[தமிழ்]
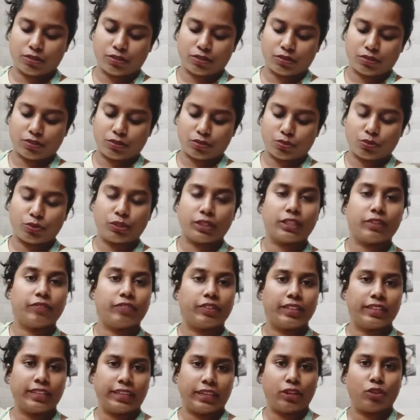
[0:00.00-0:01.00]
ஸோ இது
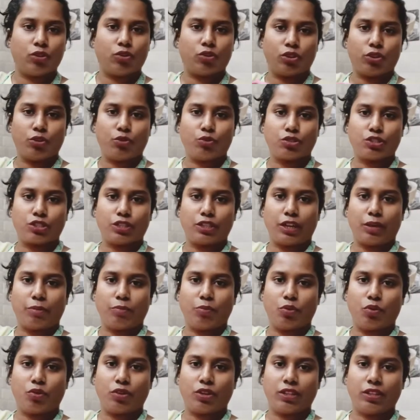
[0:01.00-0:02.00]
வந்து என்னோடய யூஸ்க்கு நான்
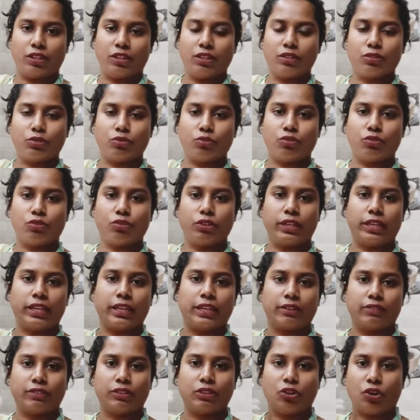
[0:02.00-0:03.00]
போட்டது ஸோ
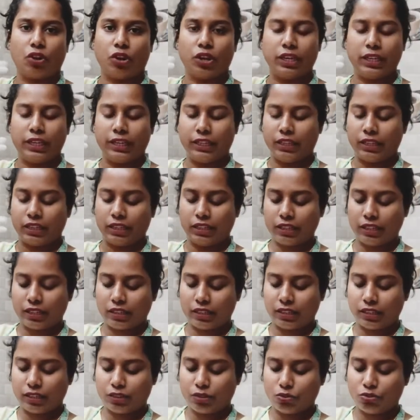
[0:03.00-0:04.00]
எனக்கு வந்து ஆயிலினாலும் நான்
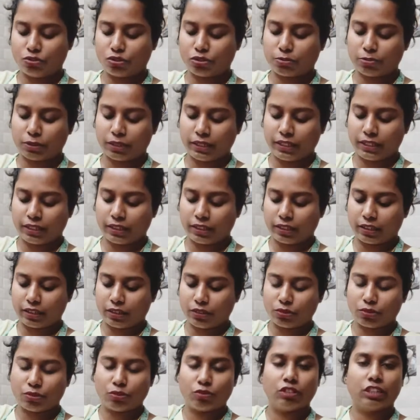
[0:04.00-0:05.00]
அதான் யூஸ்
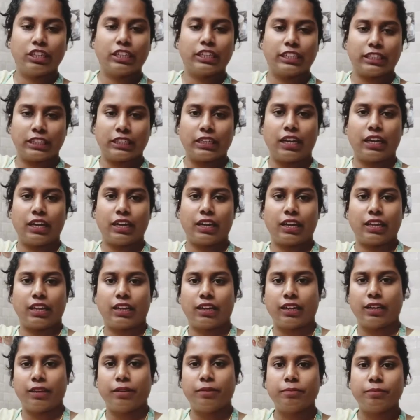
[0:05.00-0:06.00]
பண்ணிகிட்ருக்கேன் ஸோ உங்ககிட்ட
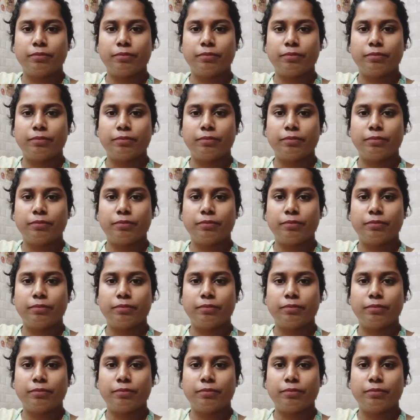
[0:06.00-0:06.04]
காட்டுறதுங்க